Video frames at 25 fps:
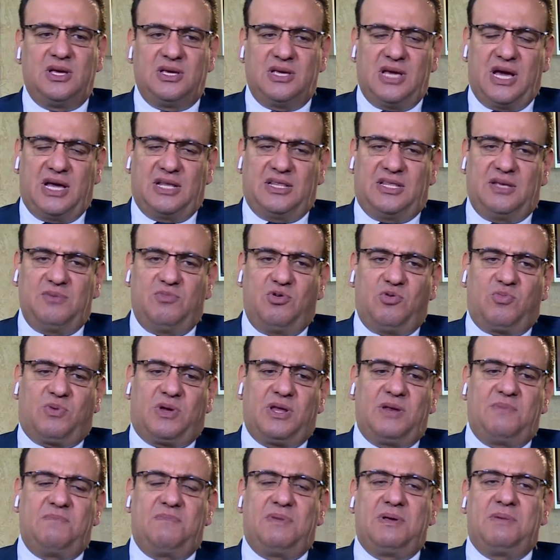يعني دي
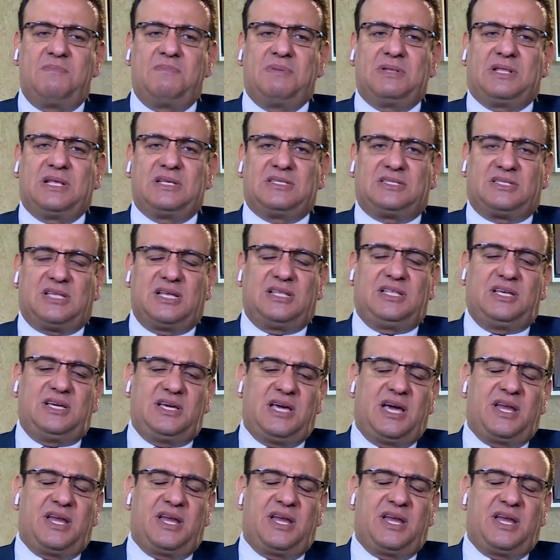ممكن بتستدعي